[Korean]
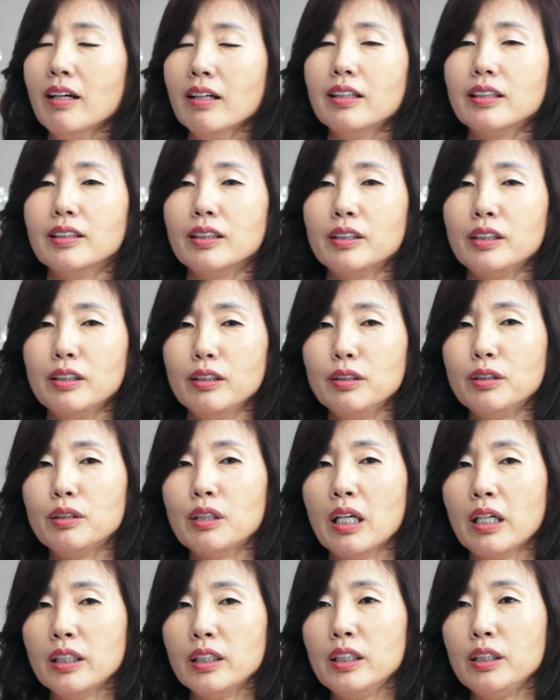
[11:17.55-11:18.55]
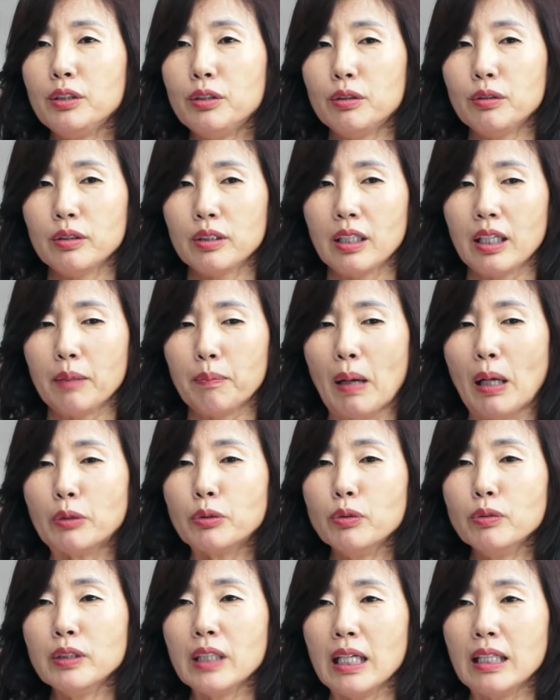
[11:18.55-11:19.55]
그래서
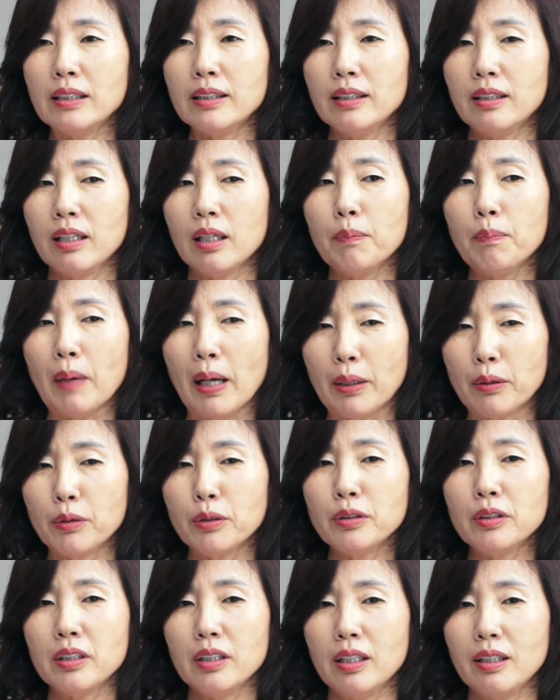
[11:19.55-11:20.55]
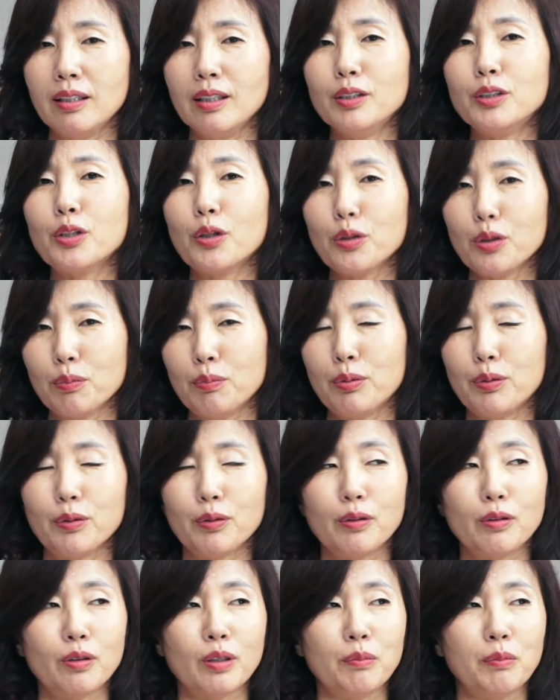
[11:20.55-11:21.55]
방송사에서는 이게 바이러트였던 정규
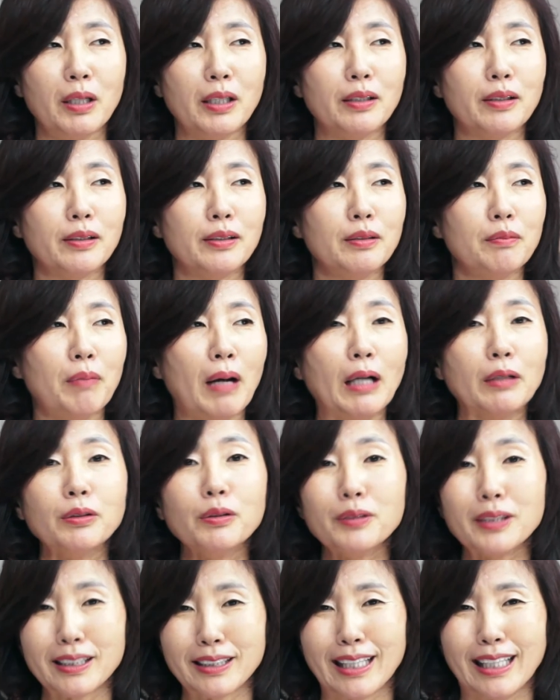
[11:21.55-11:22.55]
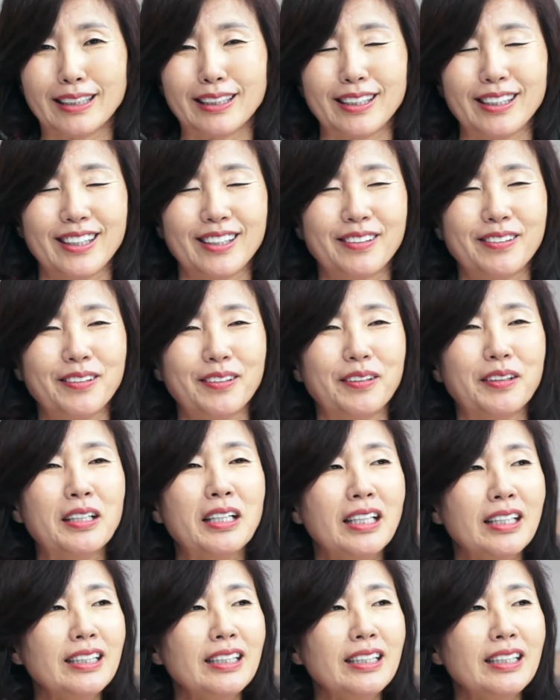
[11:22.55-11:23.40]
프로그램이었던 그건 방송사 사정이고,